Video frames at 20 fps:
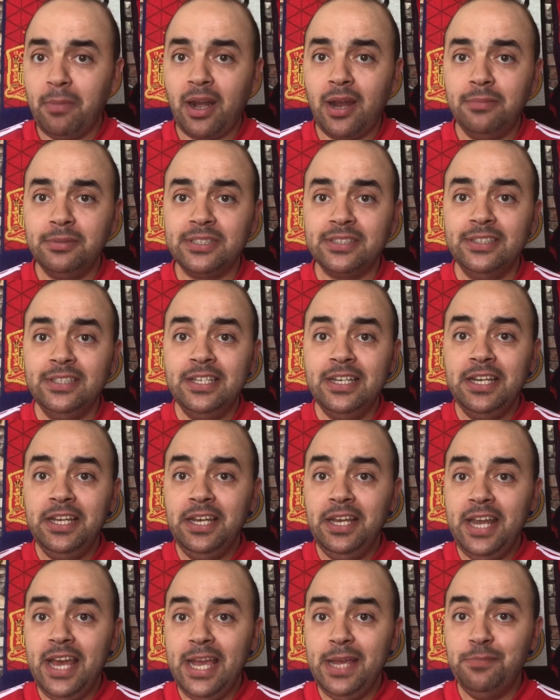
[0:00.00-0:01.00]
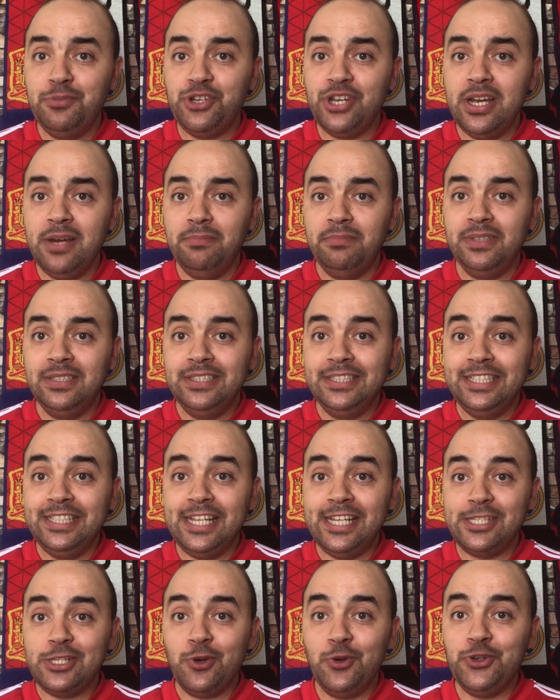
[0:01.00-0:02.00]
المرابط لاعب شاب
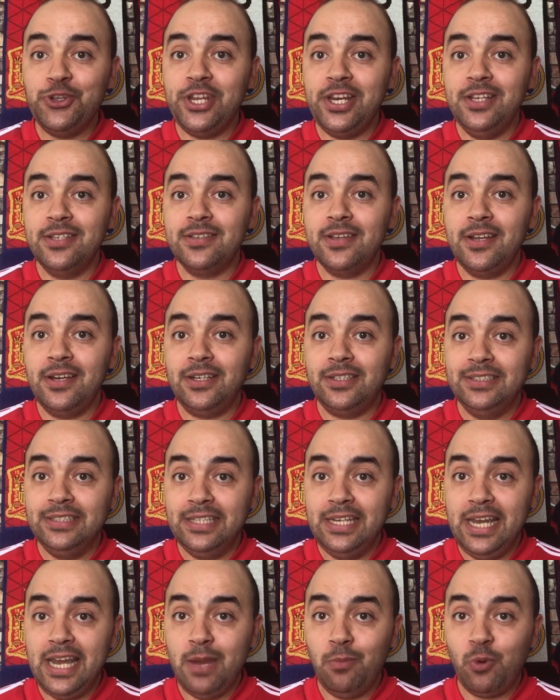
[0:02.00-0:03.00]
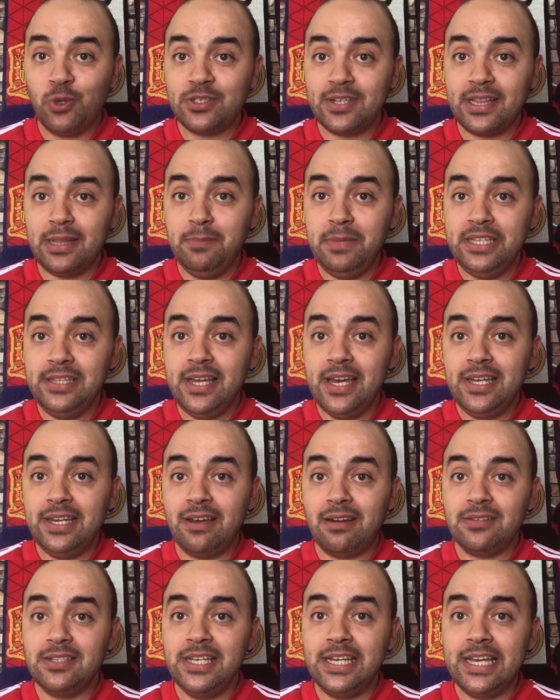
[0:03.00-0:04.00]
23 سنه لاعب وسط الميدان
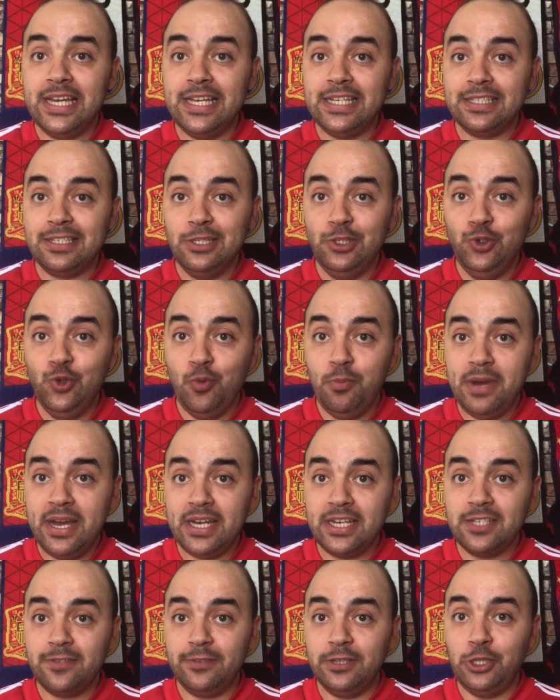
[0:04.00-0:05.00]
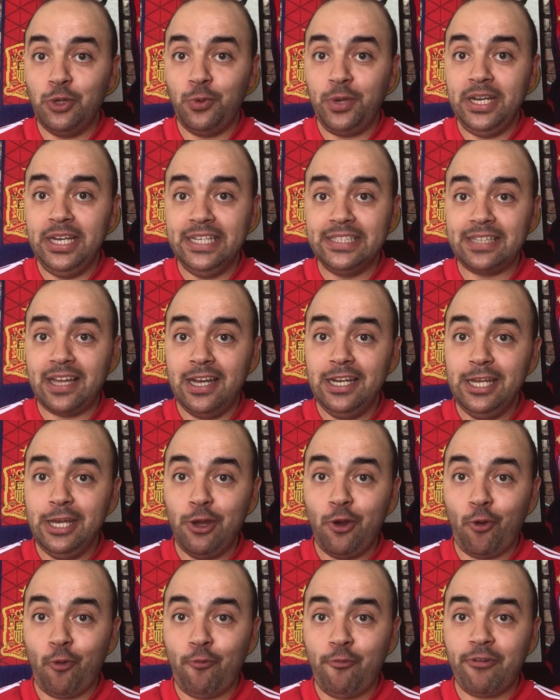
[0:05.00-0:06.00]
ارتكاز يمارس في الدوري الايطالي
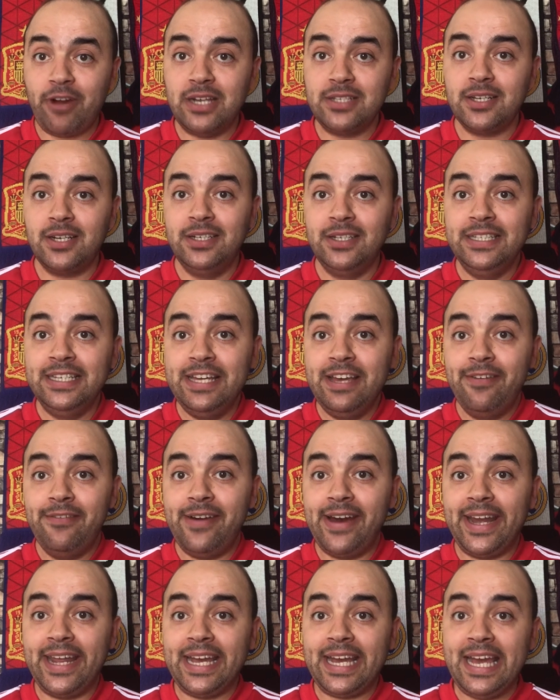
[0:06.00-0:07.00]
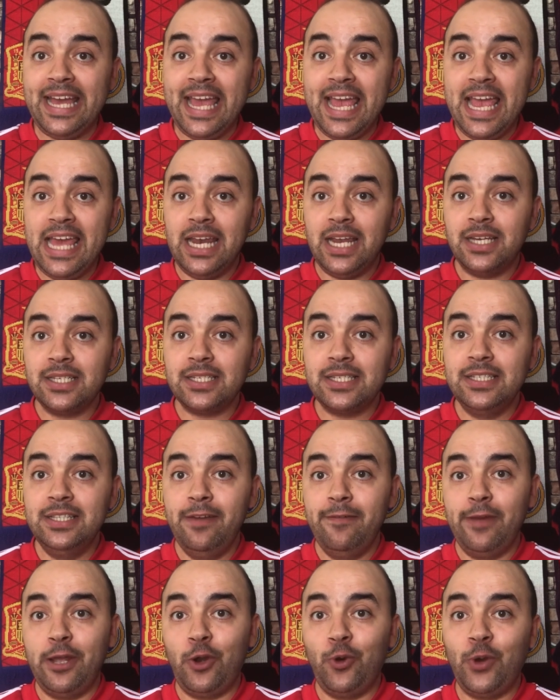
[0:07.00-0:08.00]
رفقه فريق ايلاس
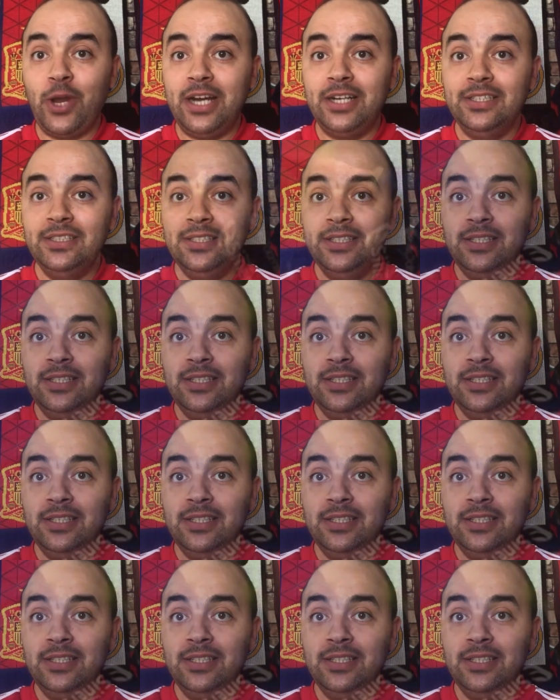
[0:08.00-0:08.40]
دي فيرونا